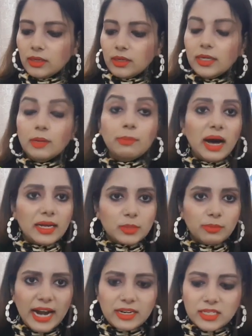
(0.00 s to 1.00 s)
लिबास
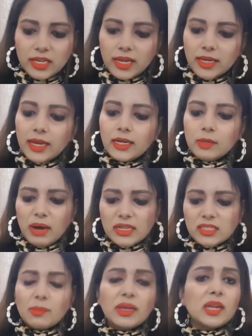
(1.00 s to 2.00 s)
ब्रांड से है ये
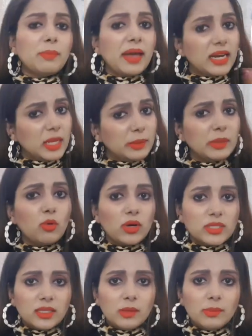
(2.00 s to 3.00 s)
लिबास के मैंने पहले भी बहुत
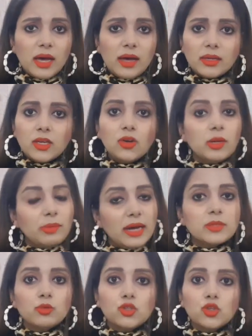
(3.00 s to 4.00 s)
ज़्यादा मंगा रखे हैं और
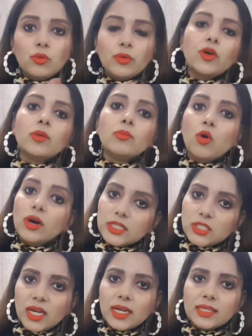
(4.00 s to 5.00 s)
लिबास मुझे ओवरऑल बहुत
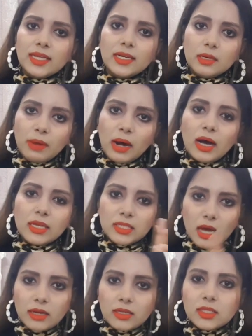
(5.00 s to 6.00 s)
अच्छा लगता है लिबास
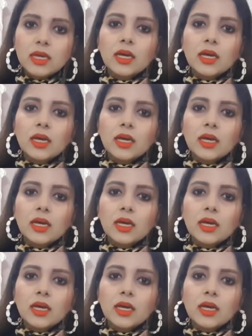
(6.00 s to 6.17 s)
अक्स